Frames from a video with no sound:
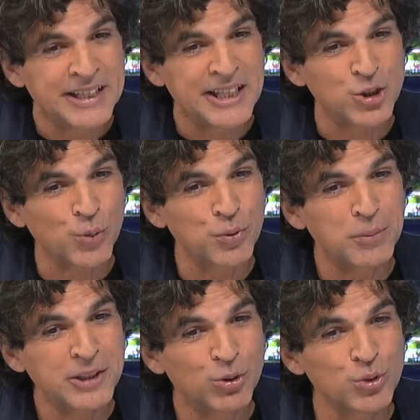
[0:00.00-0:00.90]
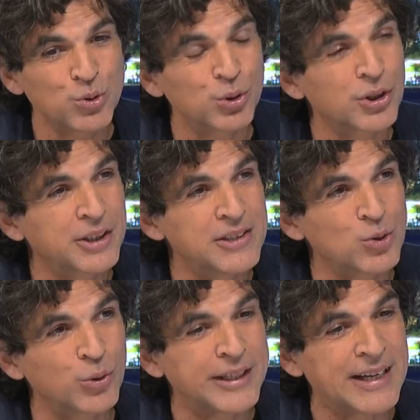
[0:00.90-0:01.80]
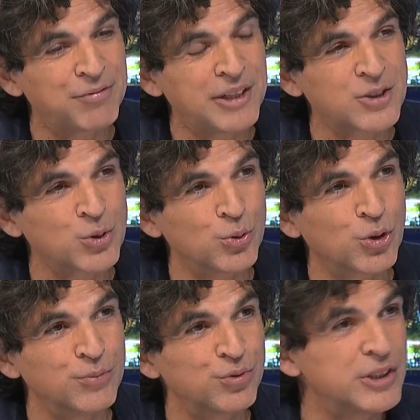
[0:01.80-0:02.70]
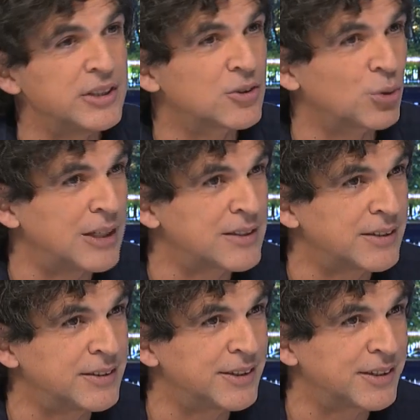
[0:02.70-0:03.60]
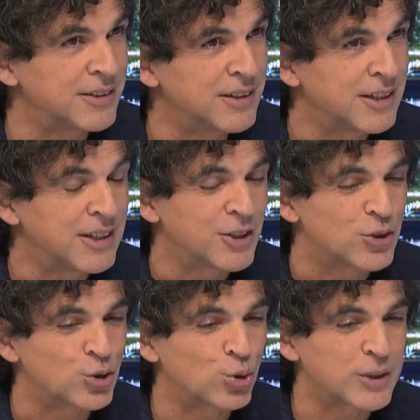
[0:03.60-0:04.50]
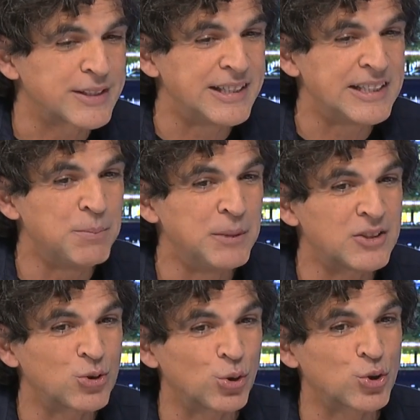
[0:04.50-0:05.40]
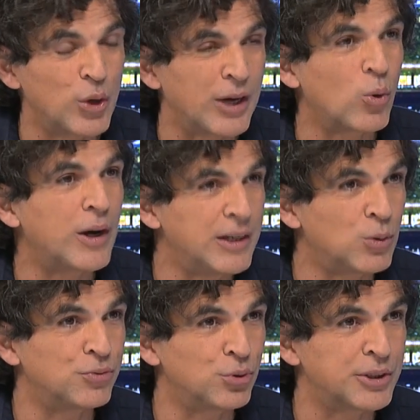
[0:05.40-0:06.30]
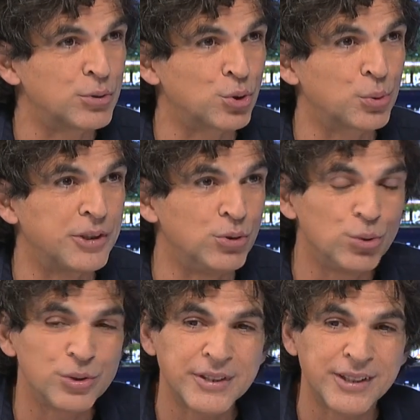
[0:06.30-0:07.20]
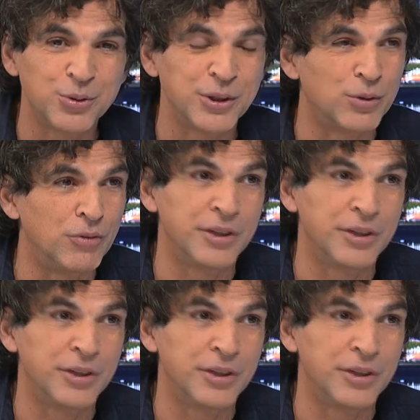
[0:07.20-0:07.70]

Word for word: Et j'en publie deux autres qui sont des réflexions, comme vous dites, sur la satire, sur ses limites, sur ce à quoi elle est confrontée aujourd'hui. Et Dieu sait qu'on est.